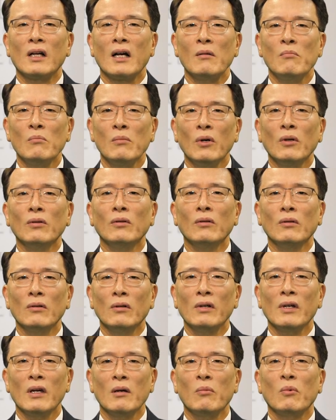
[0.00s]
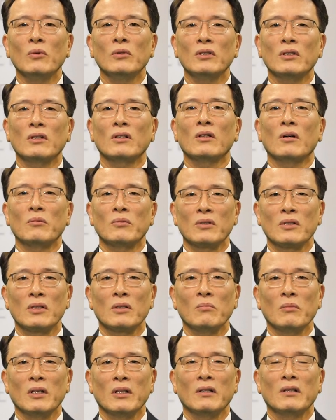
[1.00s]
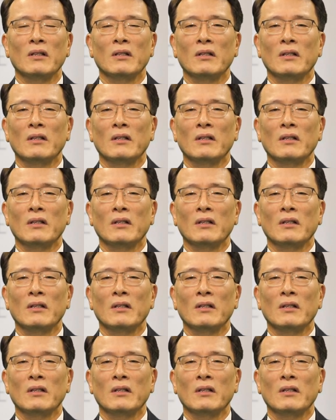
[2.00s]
한 번도 해본 적이 없으시면